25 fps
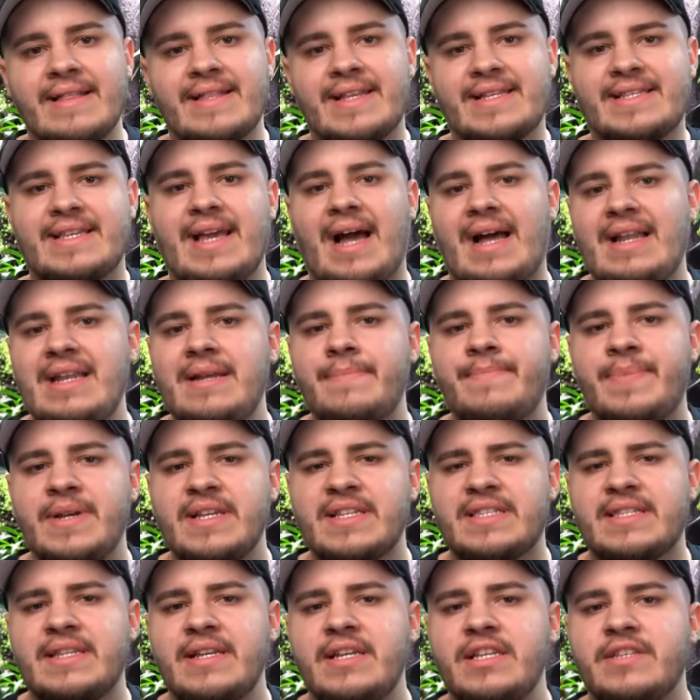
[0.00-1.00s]
Das
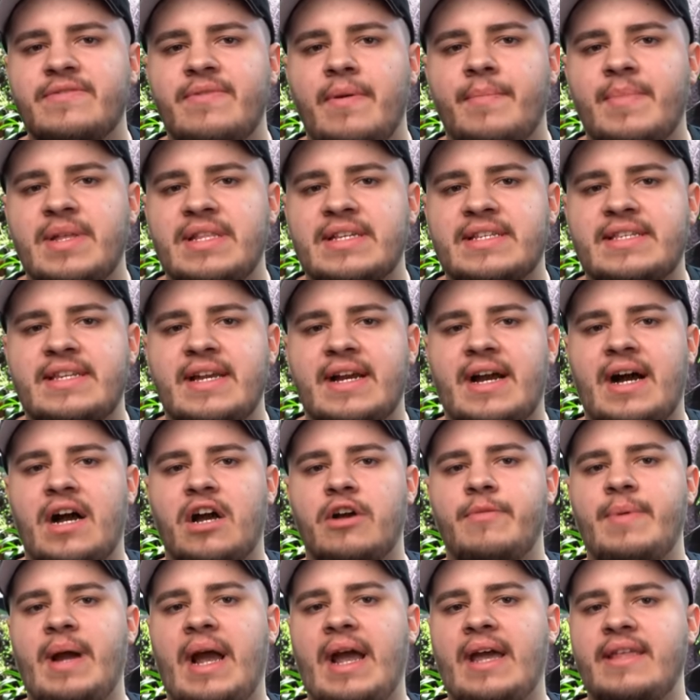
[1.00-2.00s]
allerbeste ist, wenn man das
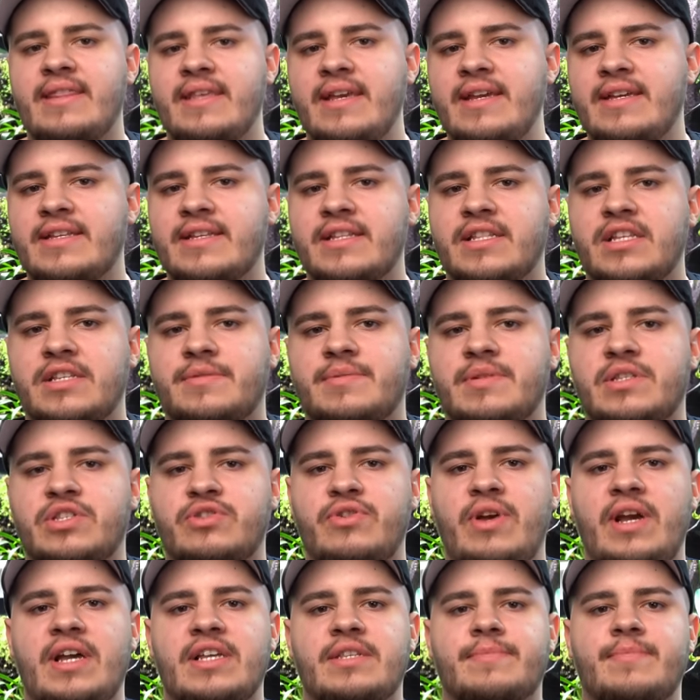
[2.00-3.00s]
Terrarium einrichtet, dass man es
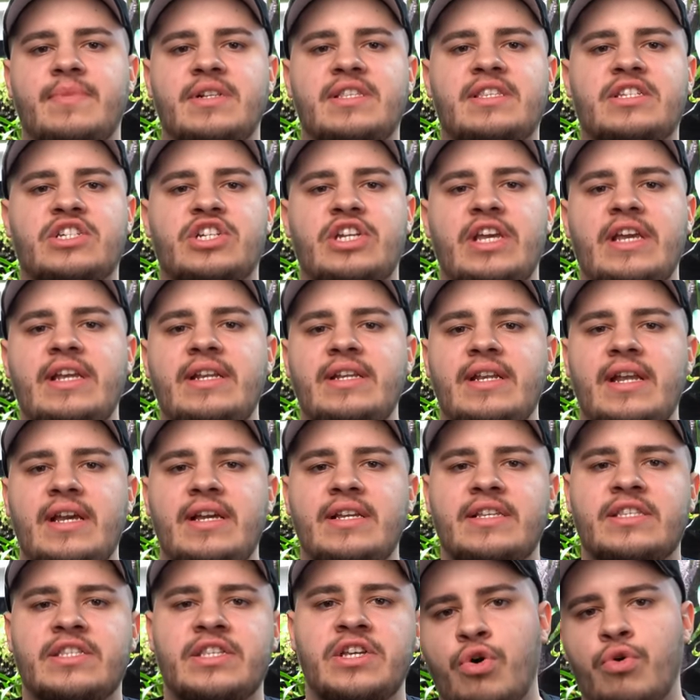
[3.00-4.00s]
zuerst mal stehen
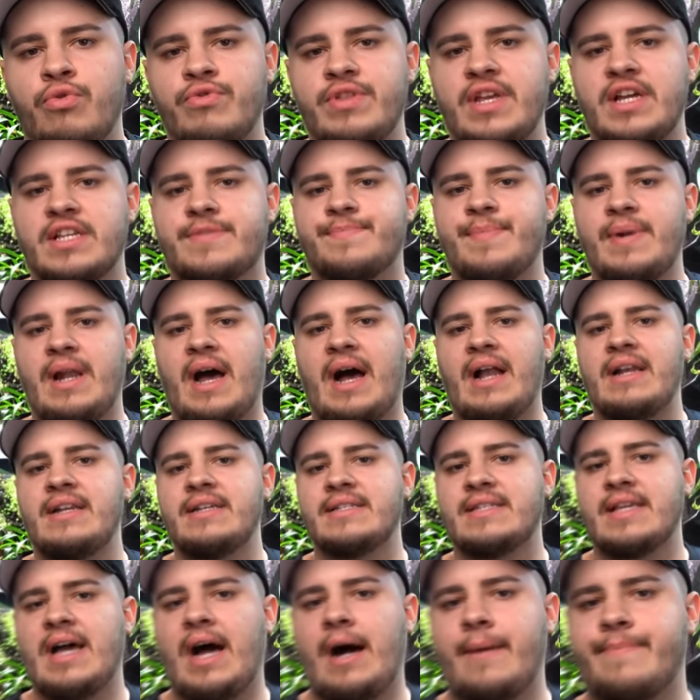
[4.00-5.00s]
lässt und erstmal
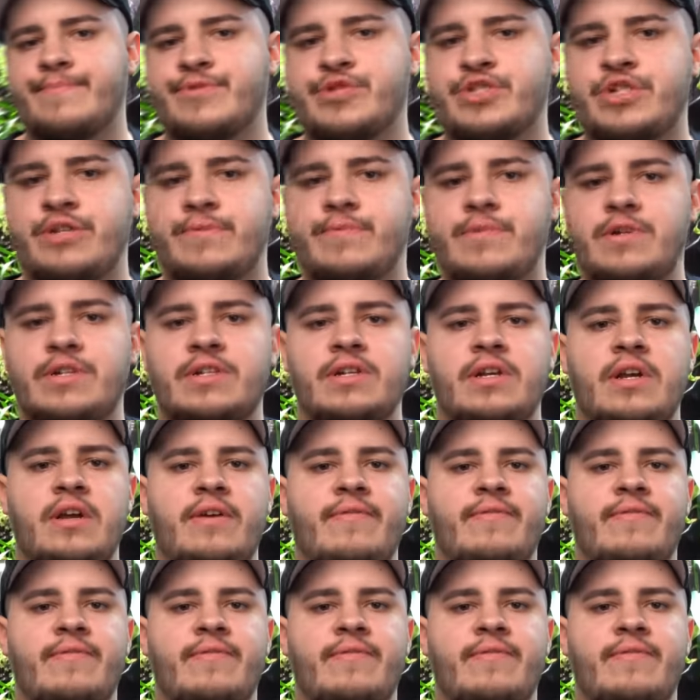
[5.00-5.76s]
alles abschimmelt.